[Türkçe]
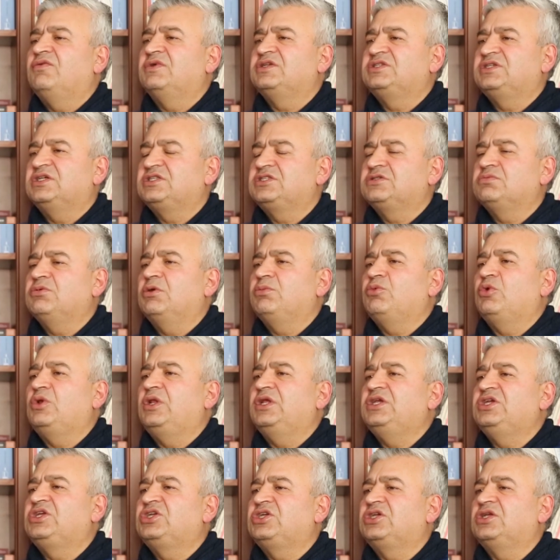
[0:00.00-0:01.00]
Ve seçime
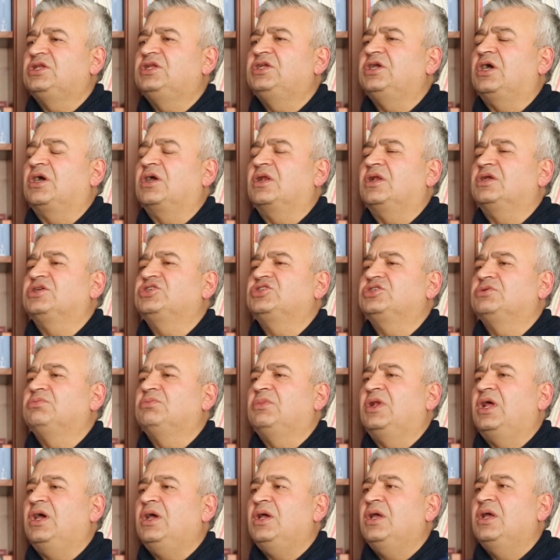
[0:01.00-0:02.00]
böyle ikili
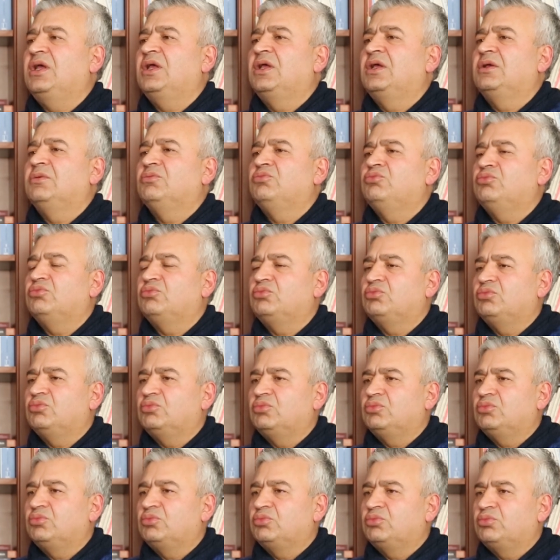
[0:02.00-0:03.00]
yaklaşımla
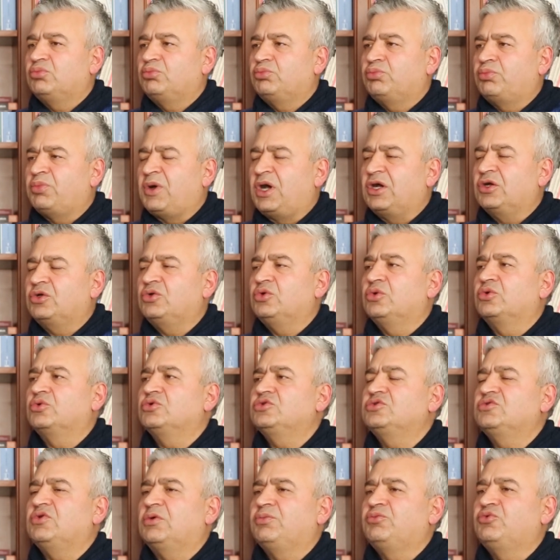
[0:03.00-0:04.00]

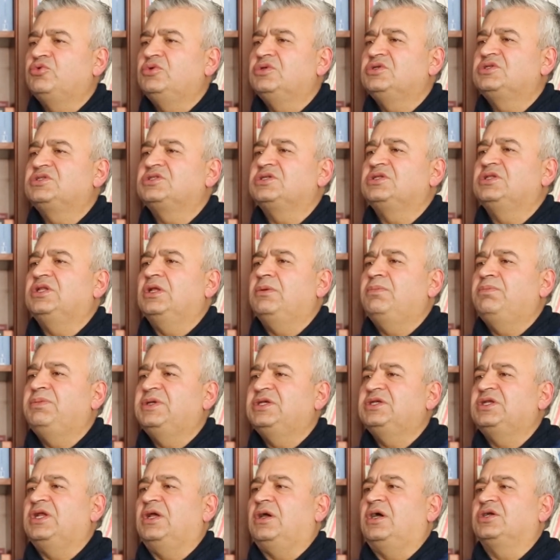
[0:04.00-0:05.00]
bakıyoruz ve bunun içinde
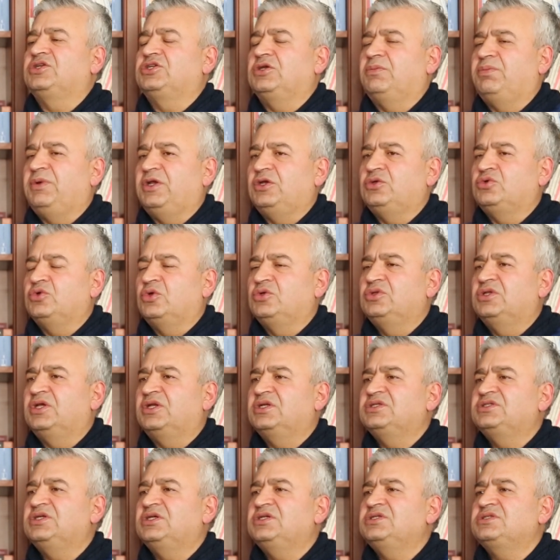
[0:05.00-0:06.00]
bir AKP'yi
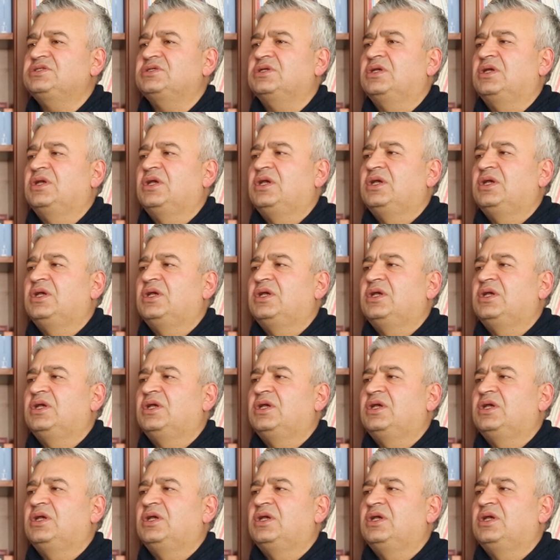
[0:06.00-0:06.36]
göndereceğiz.